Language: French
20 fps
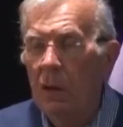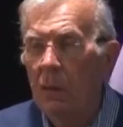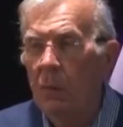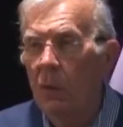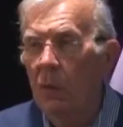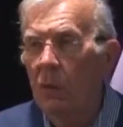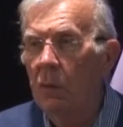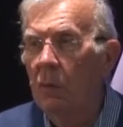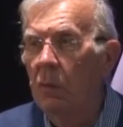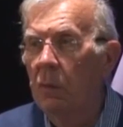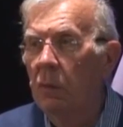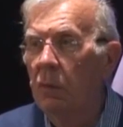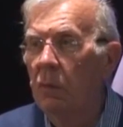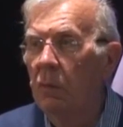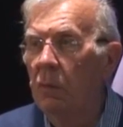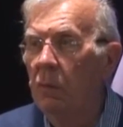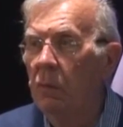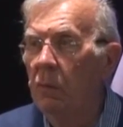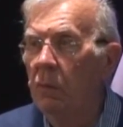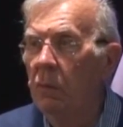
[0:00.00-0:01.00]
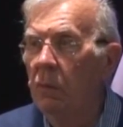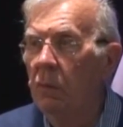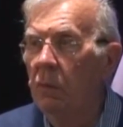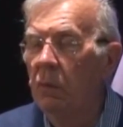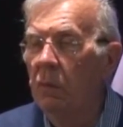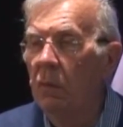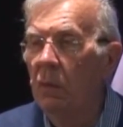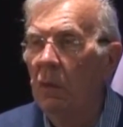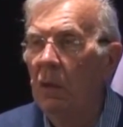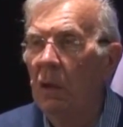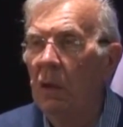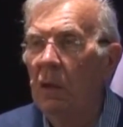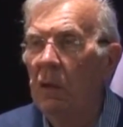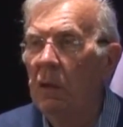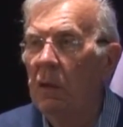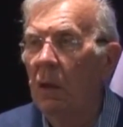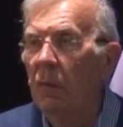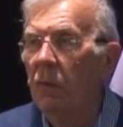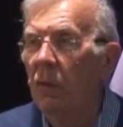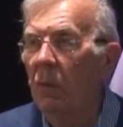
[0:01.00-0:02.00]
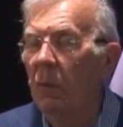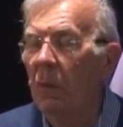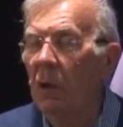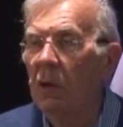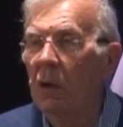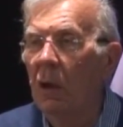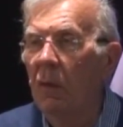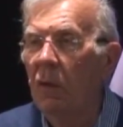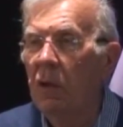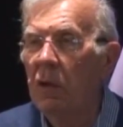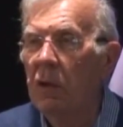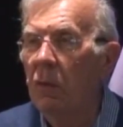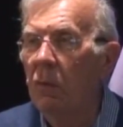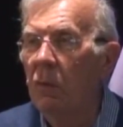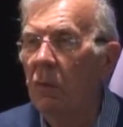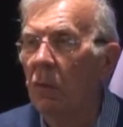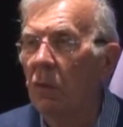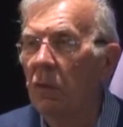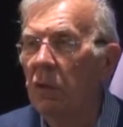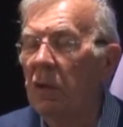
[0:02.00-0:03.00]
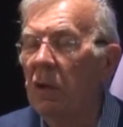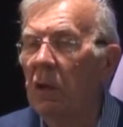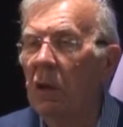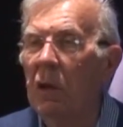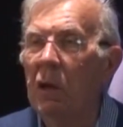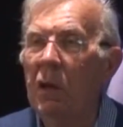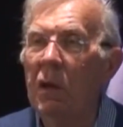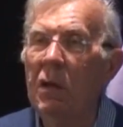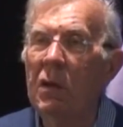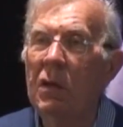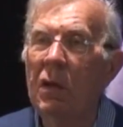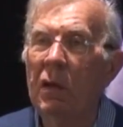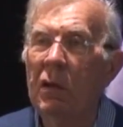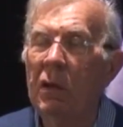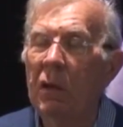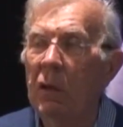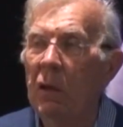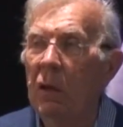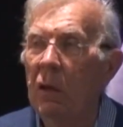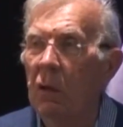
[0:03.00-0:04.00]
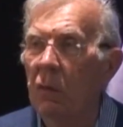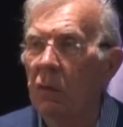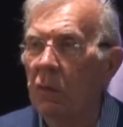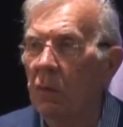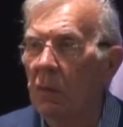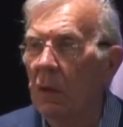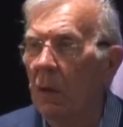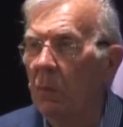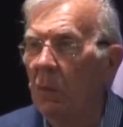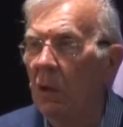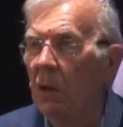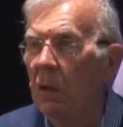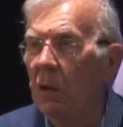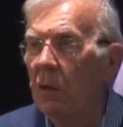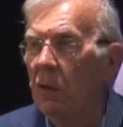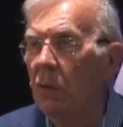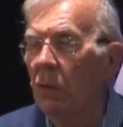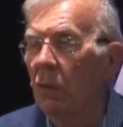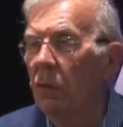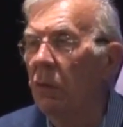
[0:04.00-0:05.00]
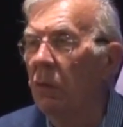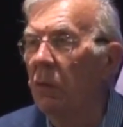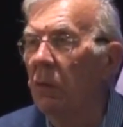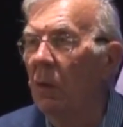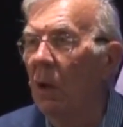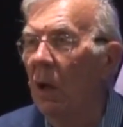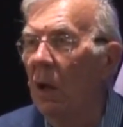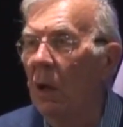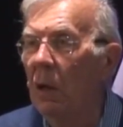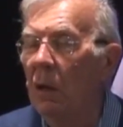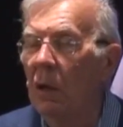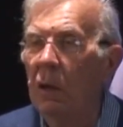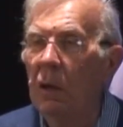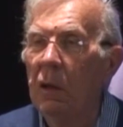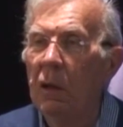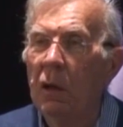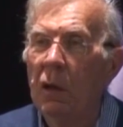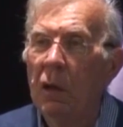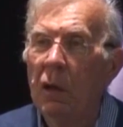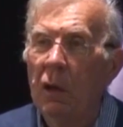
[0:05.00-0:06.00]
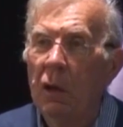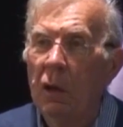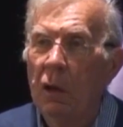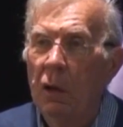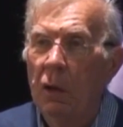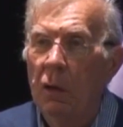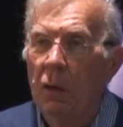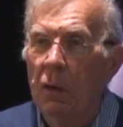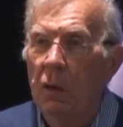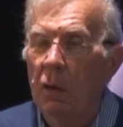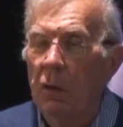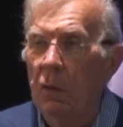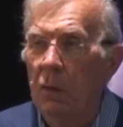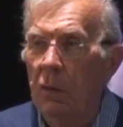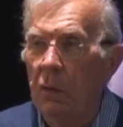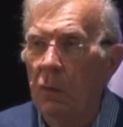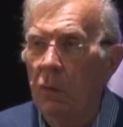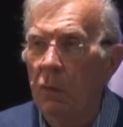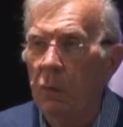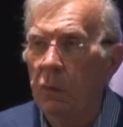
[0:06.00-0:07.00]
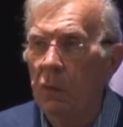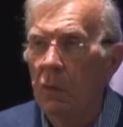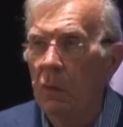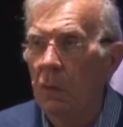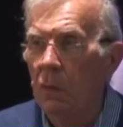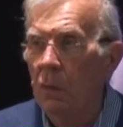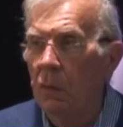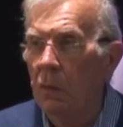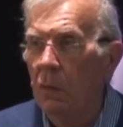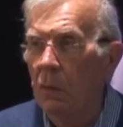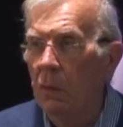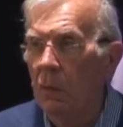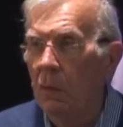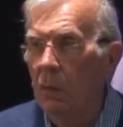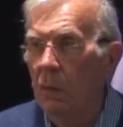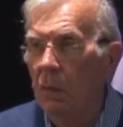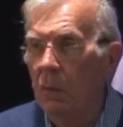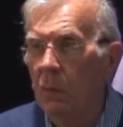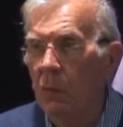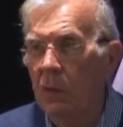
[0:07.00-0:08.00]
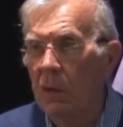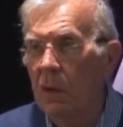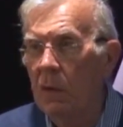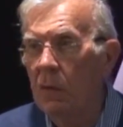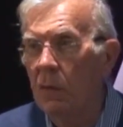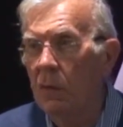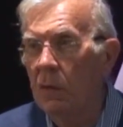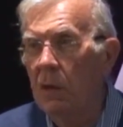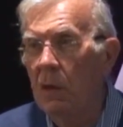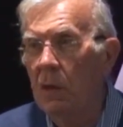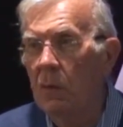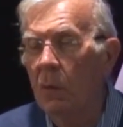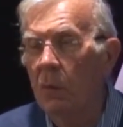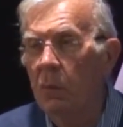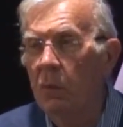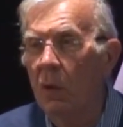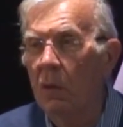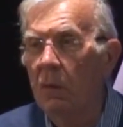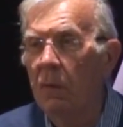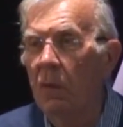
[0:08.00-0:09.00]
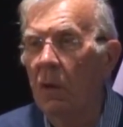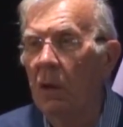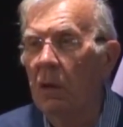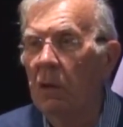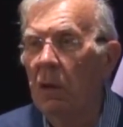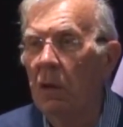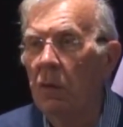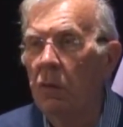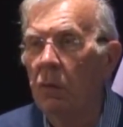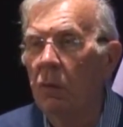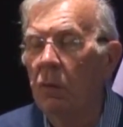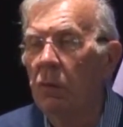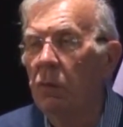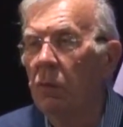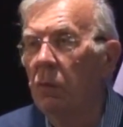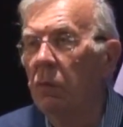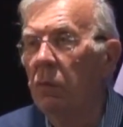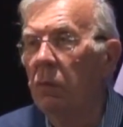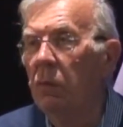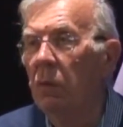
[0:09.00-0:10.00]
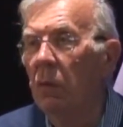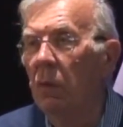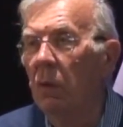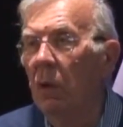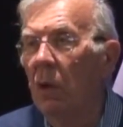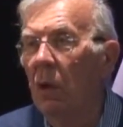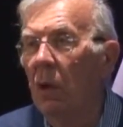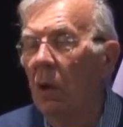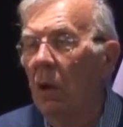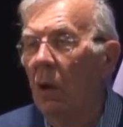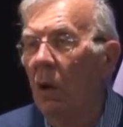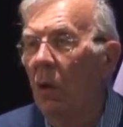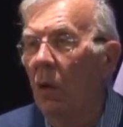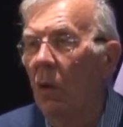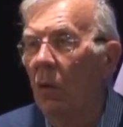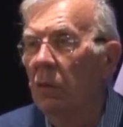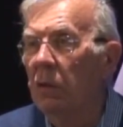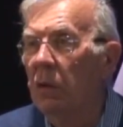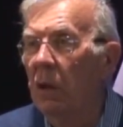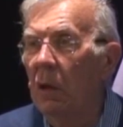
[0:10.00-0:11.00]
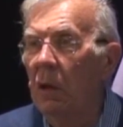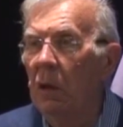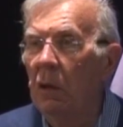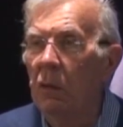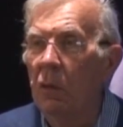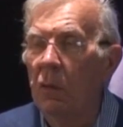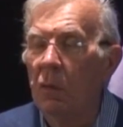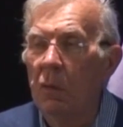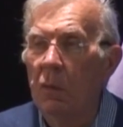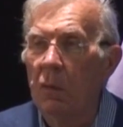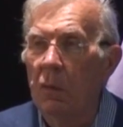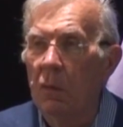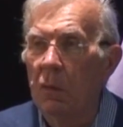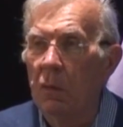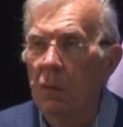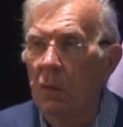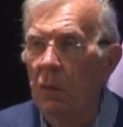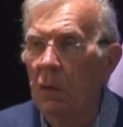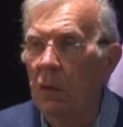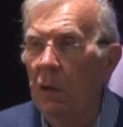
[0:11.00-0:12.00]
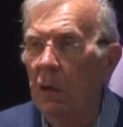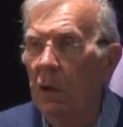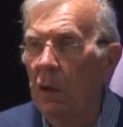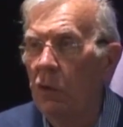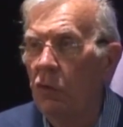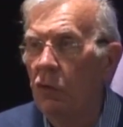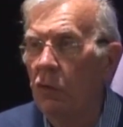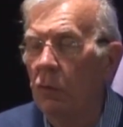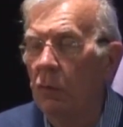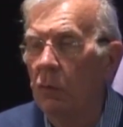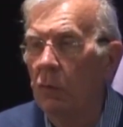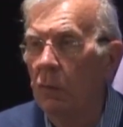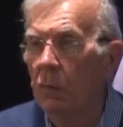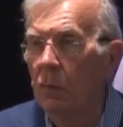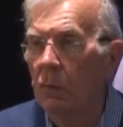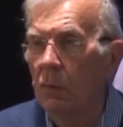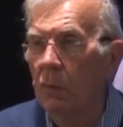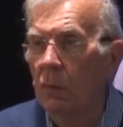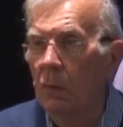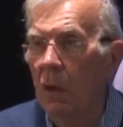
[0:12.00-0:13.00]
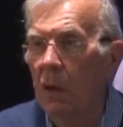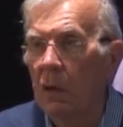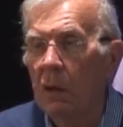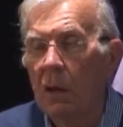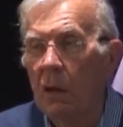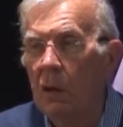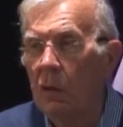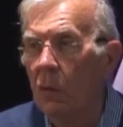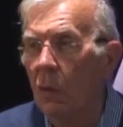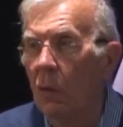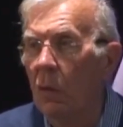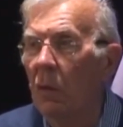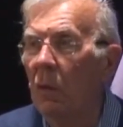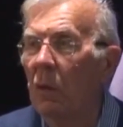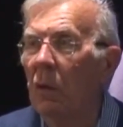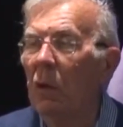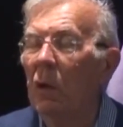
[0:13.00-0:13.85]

l'époque où l'Église réformée traversait une grosse crise. C'était ce qu'on appelait l'exode rural. Euh, le, le, protestantisme poitevin était surtout ancré dans les régions agricoles